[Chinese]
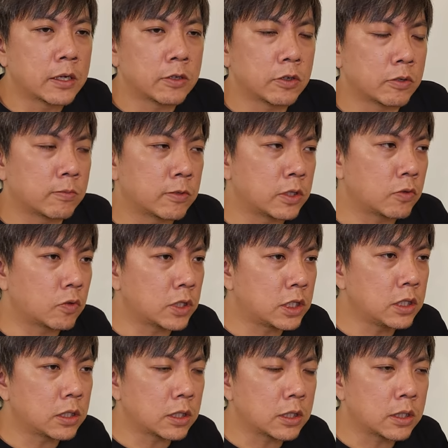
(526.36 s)
对我们，我
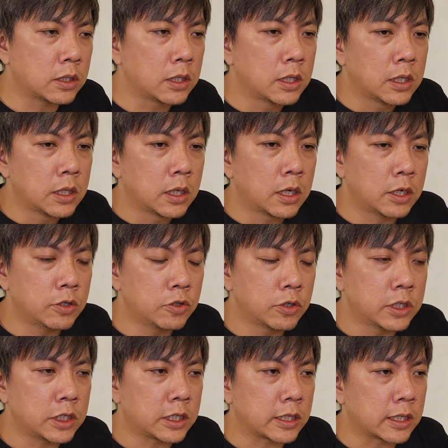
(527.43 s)
记得很
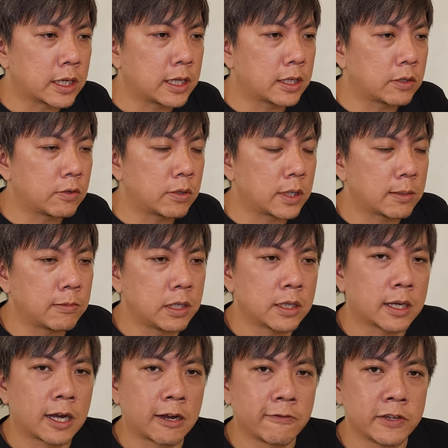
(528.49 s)
久以前看过他们
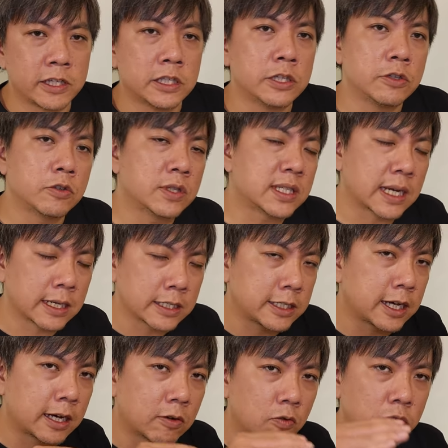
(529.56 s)
的咖啡机有涨
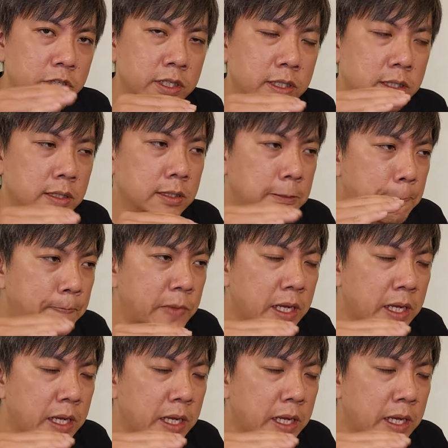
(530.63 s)
价过一次。